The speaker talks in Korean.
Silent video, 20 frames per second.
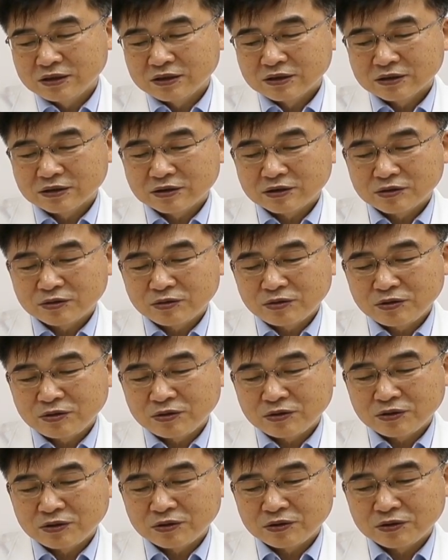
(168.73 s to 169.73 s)
그리고
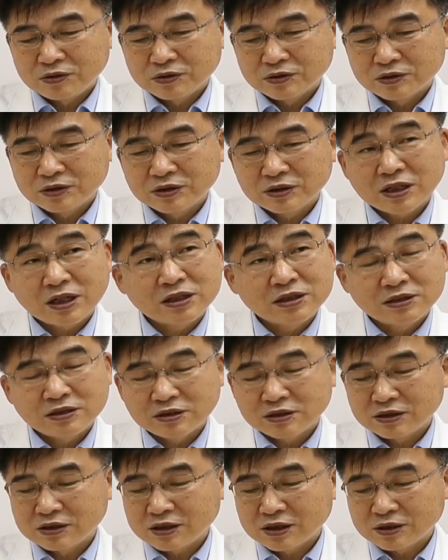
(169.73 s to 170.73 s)
어, 증상이
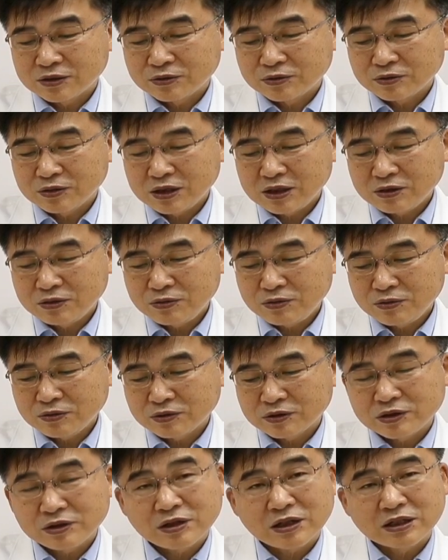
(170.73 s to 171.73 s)
있는 기간 동안
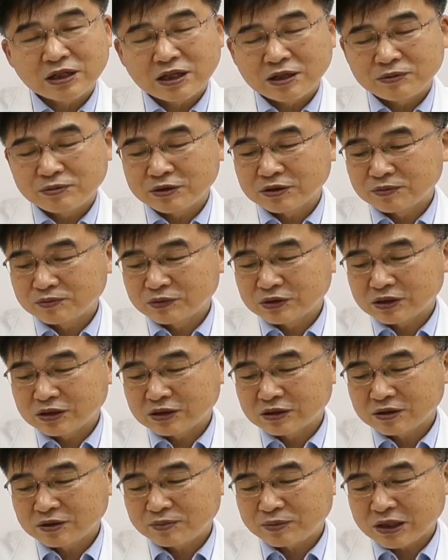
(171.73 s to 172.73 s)
호흡기와 대변
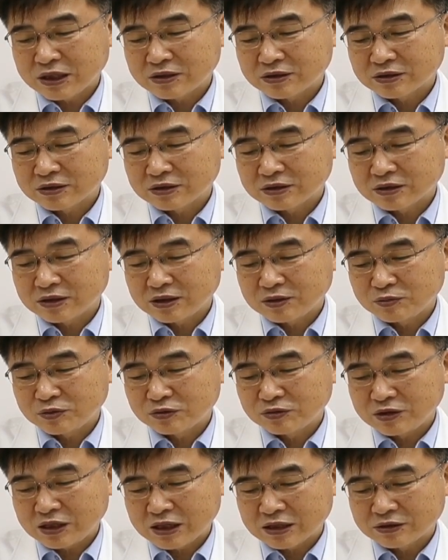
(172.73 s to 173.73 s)
검체에서 바이러스가
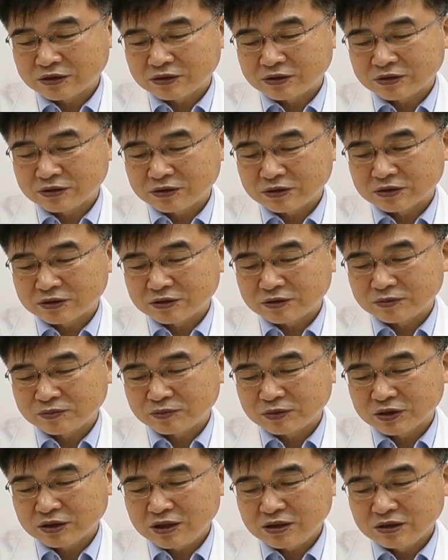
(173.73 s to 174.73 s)
모두
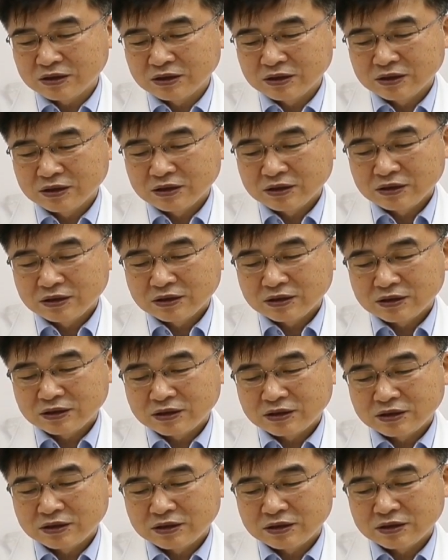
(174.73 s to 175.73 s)
양성이었습니다.
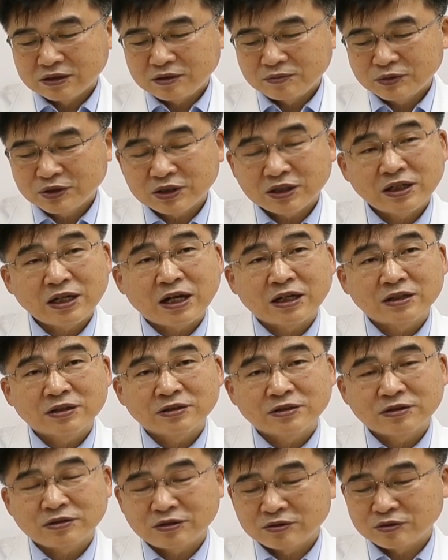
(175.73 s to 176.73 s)
이 검체
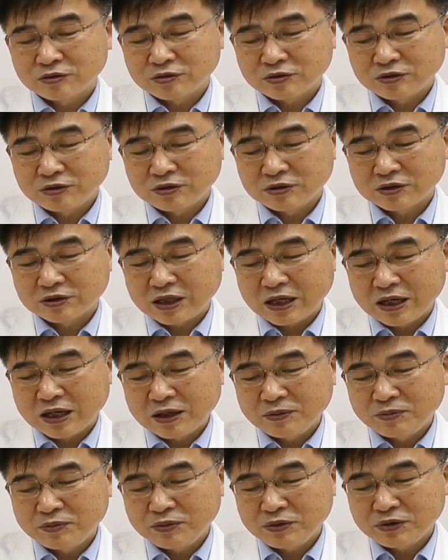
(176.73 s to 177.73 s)
양성률은
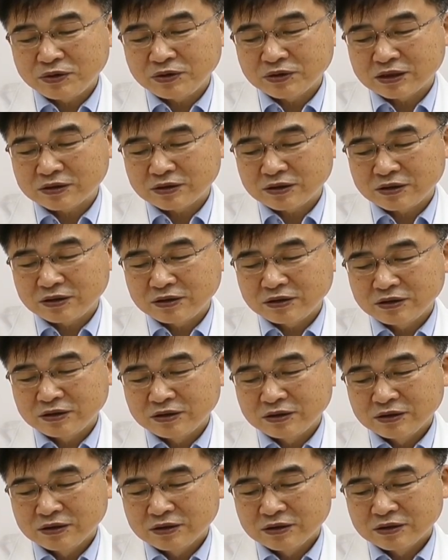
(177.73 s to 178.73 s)
대변에서
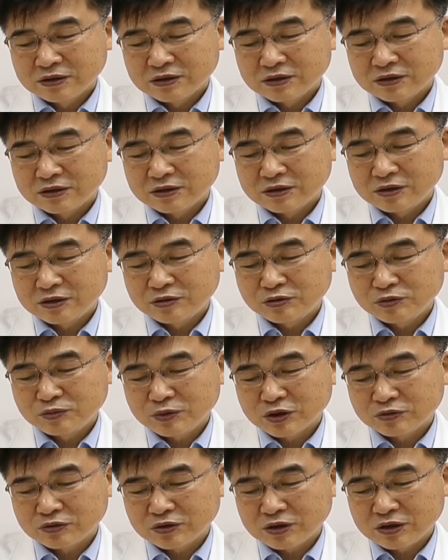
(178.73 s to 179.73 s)
어,
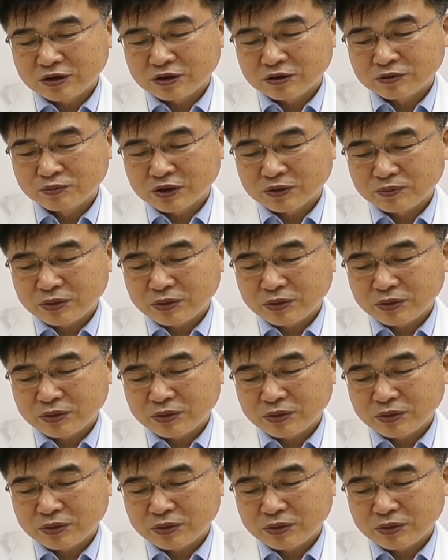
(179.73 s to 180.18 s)
12명 중에 10명,